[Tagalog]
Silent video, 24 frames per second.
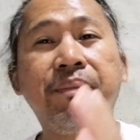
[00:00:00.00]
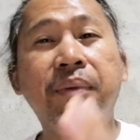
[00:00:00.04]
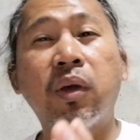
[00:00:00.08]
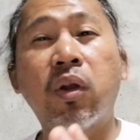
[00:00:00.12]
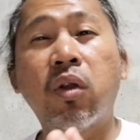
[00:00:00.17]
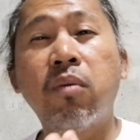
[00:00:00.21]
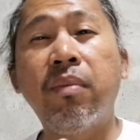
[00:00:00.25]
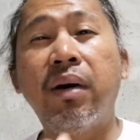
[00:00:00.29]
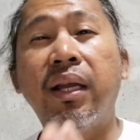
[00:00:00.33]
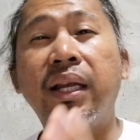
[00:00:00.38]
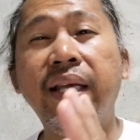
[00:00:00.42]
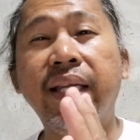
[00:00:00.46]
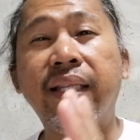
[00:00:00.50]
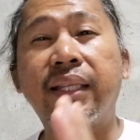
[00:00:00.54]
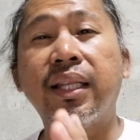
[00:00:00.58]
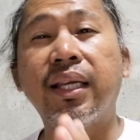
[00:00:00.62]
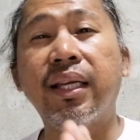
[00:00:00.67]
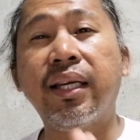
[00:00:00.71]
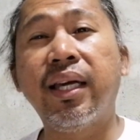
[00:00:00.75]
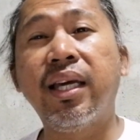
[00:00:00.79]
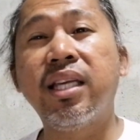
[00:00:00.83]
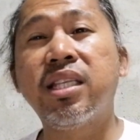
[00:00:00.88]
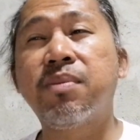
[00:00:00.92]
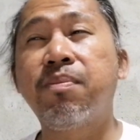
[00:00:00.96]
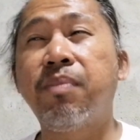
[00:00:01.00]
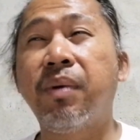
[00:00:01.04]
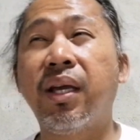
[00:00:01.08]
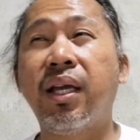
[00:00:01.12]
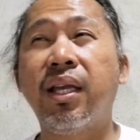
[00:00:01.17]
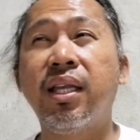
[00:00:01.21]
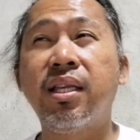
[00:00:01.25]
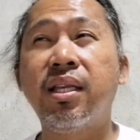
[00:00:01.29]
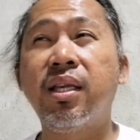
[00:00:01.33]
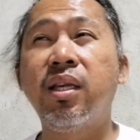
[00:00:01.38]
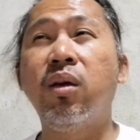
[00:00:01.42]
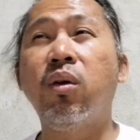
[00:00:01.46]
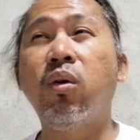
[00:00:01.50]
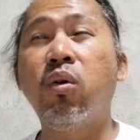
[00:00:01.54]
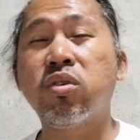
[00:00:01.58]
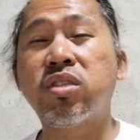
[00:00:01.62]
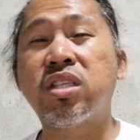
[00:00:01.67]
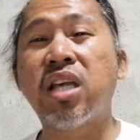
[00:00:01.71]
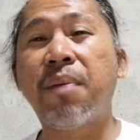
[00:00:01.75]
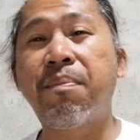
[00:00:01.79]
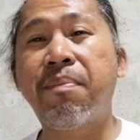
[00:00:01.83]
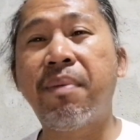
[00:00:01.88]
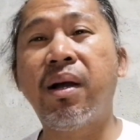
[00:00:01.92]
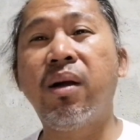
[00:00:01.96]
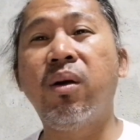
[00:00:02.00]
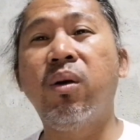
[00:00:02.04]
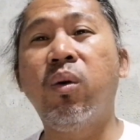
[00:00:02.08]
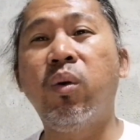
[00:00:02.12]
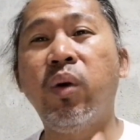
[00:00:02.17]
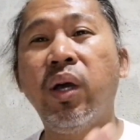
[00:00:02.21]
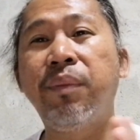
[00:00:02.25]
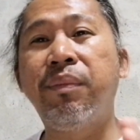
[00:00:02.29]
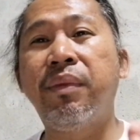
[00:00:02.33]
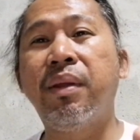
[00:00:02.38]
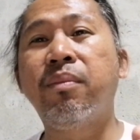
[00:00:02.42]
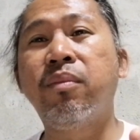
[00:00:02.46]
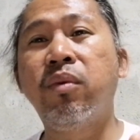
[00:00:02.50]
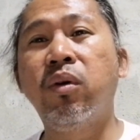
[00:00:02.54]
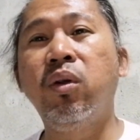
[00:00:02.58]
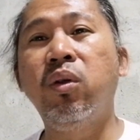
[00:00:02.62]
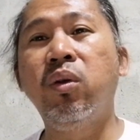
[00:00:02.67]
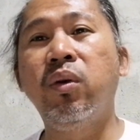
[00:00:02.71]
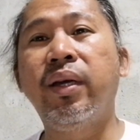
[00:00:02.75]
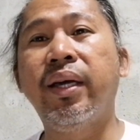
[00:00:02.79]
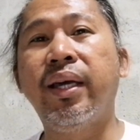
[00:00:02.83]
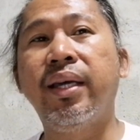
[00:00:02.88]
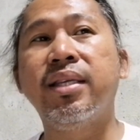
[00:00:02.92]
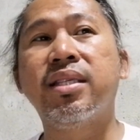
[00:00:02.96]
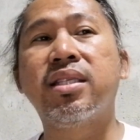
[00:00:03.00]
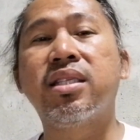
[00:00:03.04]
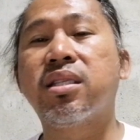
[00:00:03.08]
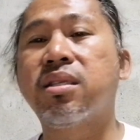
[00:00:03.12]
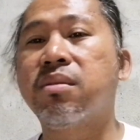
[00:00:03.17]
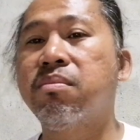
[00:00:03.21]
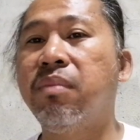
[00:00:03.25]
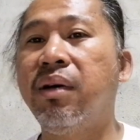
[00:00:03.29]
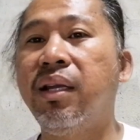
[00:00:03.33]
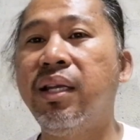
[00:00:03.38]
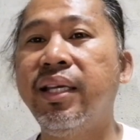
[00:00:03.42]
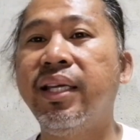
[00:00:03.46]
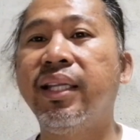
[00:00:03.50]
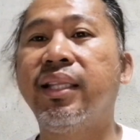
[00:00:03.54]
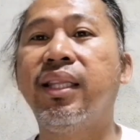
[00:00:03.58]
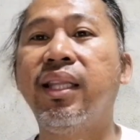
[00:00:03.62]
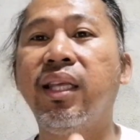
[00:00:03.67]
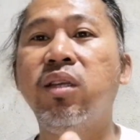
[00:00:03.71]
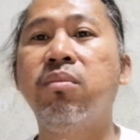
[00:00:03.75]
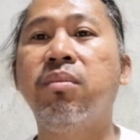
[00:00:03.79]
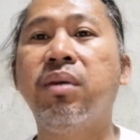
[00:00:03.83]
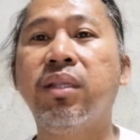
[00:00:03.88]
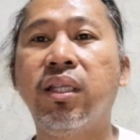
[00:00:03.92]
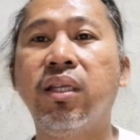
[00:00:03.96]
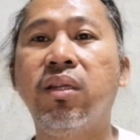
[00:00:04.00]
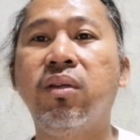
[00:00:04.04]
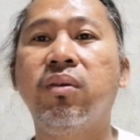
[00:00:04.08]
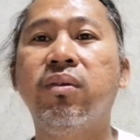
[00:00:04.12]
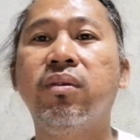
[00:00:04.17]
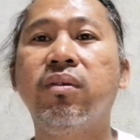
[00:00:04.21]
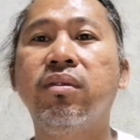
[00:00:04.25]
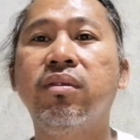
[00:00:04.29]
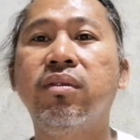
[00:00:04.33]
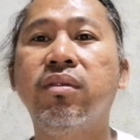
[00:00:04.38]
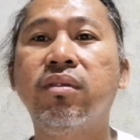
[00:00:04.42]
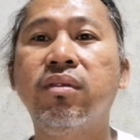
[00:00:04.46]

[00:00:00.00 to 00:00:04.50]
Pero maliit lang guys pag usapang OFW guys, maliit lang yung matino.